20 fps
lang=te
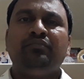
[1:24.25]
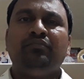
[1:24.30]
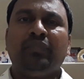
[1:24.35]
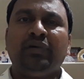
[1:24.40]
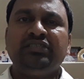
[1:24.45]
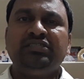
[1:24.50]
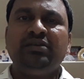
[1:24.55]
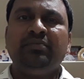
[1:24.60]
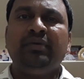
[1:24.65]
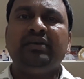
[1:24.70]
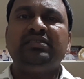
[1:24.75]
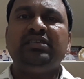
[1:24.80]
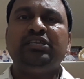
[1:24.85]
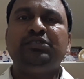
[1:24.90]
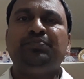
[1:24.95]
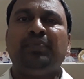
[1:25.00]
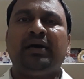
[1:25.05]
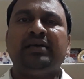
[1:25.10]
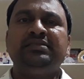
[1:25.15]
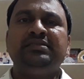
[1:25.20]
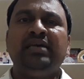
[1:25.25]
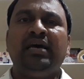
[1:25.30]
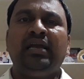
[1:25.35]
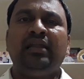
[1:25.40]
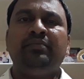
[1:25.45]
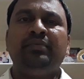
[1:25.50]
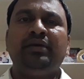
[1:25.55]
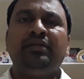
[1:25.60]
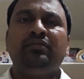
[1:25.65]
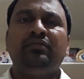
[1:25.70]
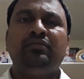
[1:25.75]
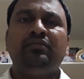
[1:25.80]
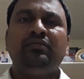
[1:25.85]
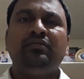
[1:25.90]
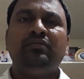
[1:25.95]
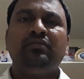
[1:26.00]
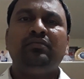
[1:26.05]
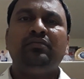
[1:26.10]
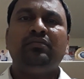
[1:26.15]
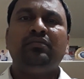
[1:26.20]
మంచి మెసేజ్ పాస్ చేయాలి మీరు
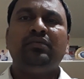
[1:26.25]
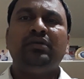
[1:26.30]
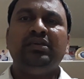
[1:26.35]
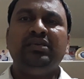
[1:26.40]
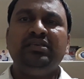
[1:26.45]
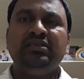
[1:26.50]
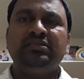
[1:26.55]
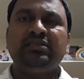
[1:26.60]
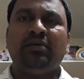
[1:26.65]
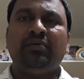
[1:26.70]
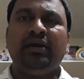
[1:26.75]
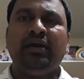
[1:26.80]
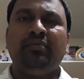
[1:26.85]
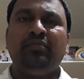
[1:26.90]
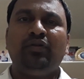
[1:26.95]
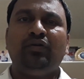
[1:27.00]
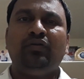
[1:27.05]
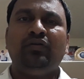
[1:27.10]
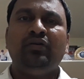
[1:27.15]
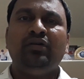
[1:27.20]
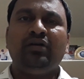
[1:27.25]
ఈ సమయంలో